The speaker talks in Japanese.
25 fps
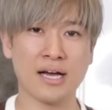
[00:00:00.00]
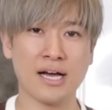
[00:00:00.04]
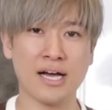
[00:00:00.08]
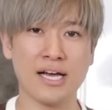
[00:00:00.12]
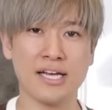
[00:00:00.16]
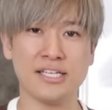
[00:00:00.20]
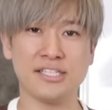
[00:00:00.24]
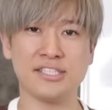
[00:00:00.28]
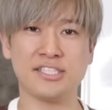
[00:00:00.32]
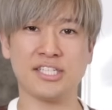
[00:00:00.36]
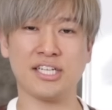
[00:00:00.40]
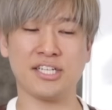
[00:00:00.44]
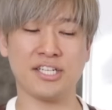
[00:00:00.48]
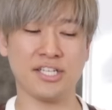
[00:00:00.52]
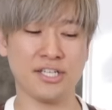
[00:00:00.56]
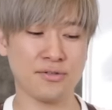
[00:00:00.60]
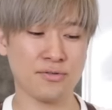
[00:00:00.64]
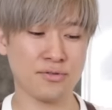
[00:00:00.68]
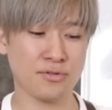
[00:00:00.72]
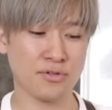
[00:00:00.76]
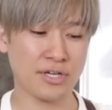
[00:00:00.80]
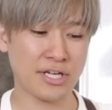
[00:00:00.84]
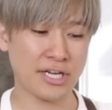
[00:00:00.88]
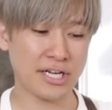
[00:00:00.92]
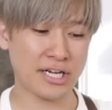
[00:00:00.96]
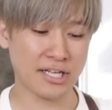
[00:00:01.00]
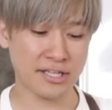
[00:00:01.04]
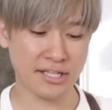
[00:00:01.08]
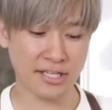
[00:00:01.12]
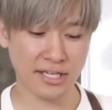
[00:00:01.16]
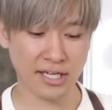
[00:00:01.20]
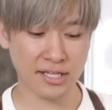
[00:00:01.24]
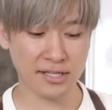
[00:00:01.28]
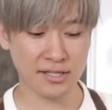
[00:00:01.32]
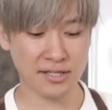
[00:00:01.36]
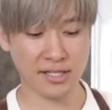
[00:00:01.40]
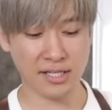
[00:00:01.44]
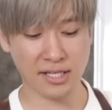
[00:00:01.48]
はいじゃあリーフのやり方
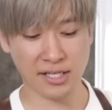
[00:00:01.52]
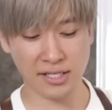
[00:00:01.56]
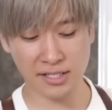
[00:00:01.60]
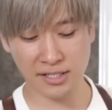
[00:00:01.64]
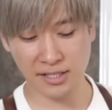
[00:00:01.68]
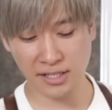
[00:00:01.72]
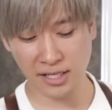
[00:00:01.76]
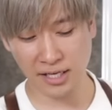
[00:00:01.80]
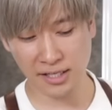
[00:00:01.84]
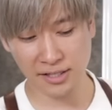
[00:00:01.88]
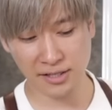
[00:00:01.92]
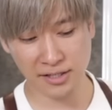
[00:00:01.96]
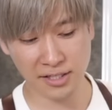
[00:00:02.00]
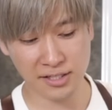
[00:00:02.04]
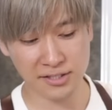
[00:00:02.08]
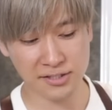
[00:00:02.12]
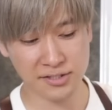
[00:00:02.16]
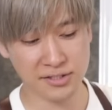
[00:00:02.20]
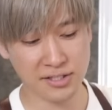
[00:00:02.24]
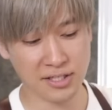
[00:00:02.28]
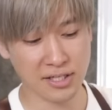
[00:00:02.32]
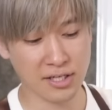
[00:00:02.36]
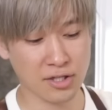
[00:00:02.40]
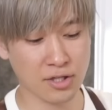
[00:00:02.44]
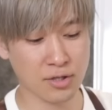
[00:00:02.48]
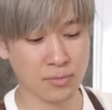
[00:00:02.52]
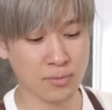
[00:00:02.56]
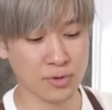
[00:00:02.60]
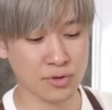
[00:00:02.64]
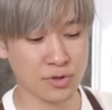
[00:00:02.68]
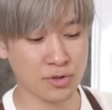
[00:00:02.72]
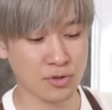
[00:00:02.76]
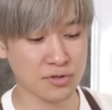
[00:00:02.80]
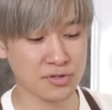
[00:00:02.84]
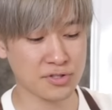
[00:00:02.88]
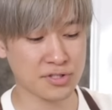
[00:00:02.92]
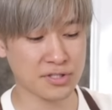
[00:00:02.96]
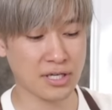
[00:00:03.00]
やっていきたいんですけれども
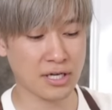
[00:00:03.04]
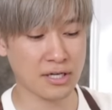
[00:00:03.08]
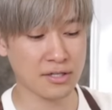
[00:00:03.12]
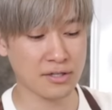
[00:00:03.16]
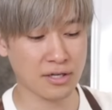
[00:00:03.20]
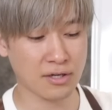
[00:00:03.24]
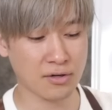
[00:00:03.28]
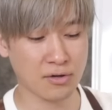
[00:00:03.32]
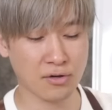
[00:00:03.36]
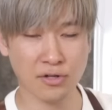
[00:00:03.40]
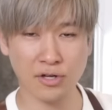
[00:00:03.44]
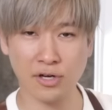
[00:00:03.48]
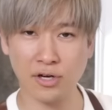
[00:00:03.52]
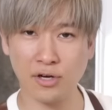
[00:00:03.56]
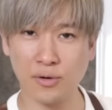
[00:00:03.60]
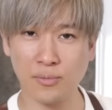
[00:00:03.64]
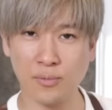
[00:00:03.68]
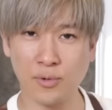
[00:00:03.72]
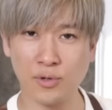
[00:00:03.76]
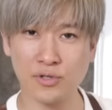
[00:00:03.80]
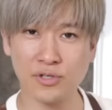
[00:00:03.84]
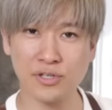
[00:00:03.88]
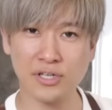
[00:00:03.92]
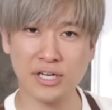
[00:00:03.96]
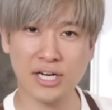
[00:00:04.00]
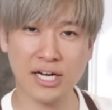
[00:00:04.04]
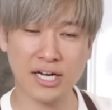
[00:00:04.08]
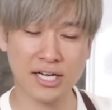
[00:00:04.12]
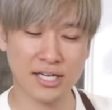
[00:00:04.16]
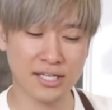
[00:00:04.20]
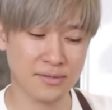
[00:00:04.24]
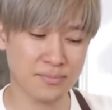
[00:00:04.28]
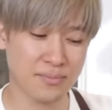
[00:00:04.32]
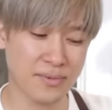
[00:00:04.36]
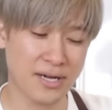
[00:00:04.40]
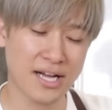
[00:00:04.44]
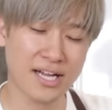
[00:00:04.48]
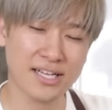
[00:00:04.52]
今日使うのはこの僕
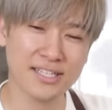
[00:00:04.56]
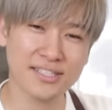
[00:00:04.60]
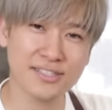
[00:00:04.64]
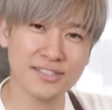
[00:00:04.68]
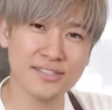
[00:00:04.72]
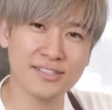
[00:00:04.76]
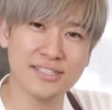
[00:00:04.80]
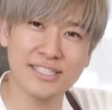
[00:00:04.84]
がまあ